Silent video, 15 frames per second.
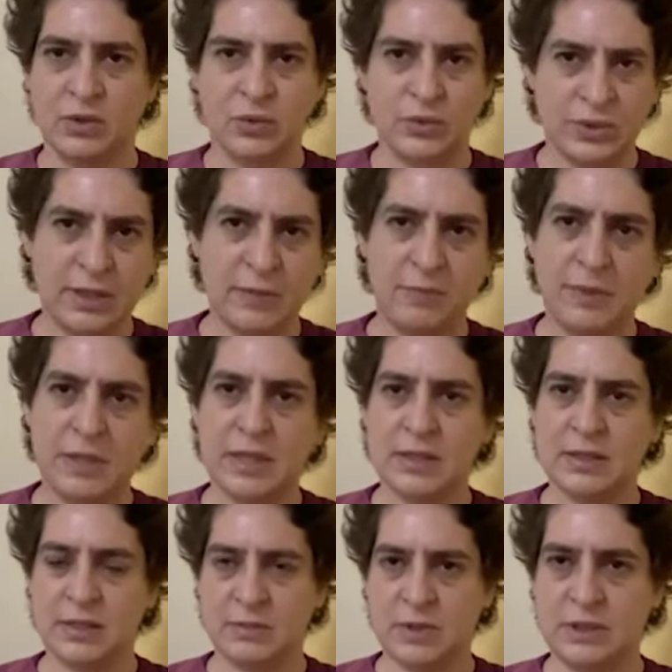उसकी पीड़ा
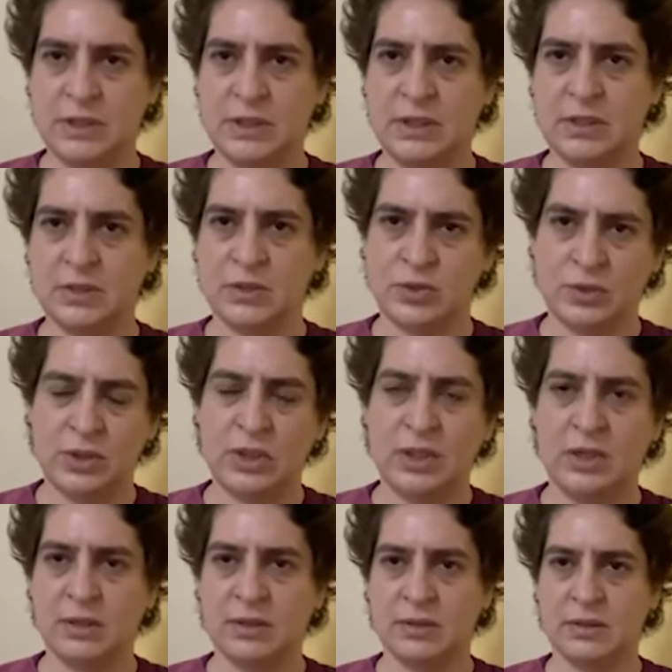समझिए
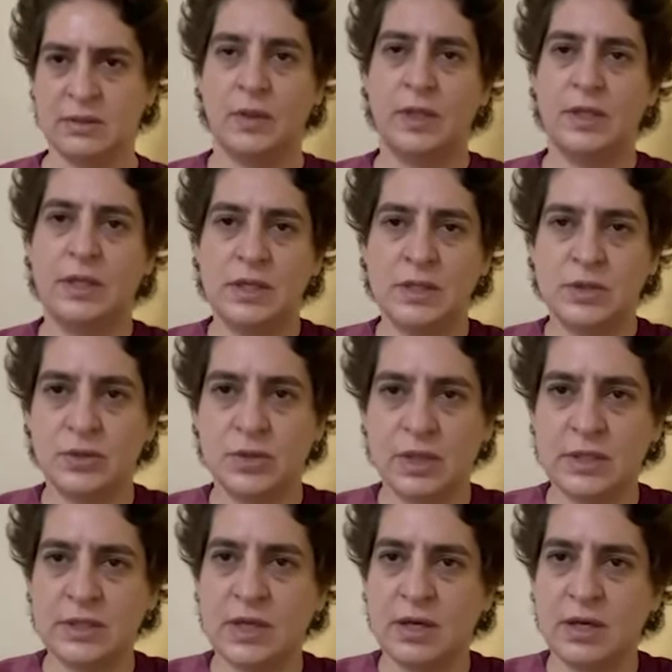सुनिए इनकी
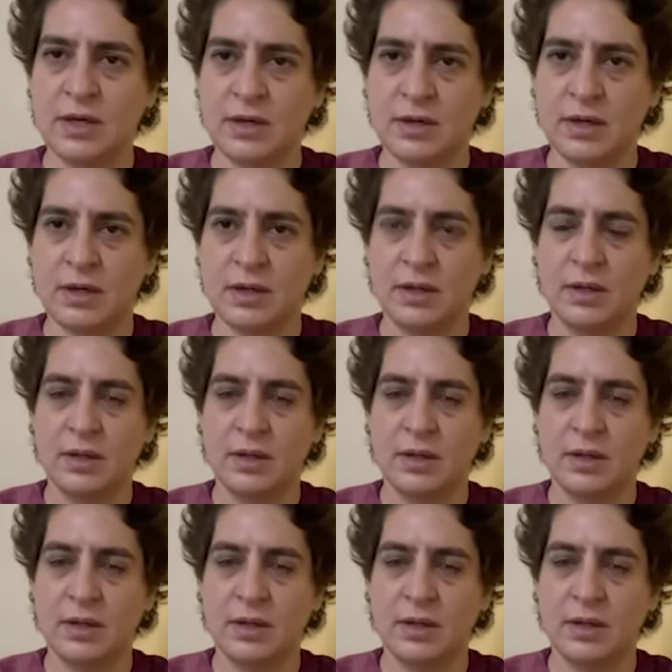सुरक्षा करना